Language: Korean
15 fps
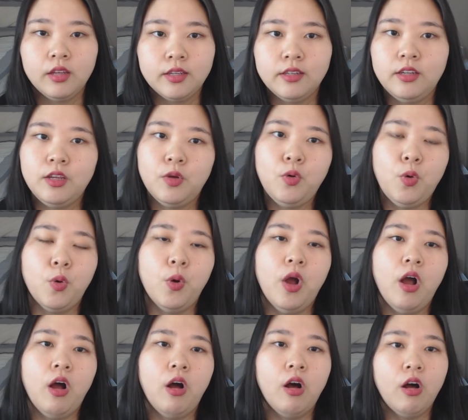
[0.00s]

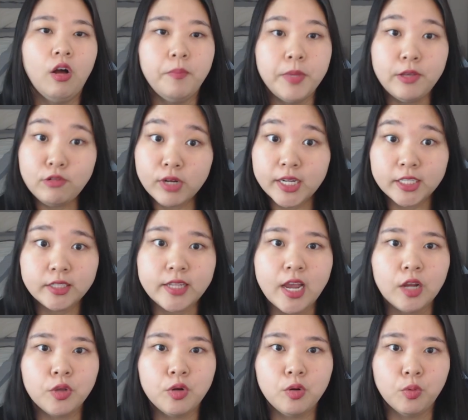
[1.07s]
그리고 어, 미국에서
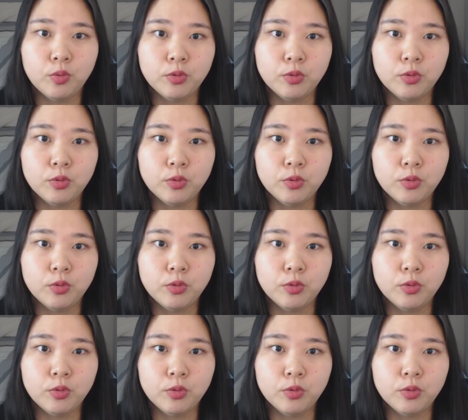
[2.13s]
대학교를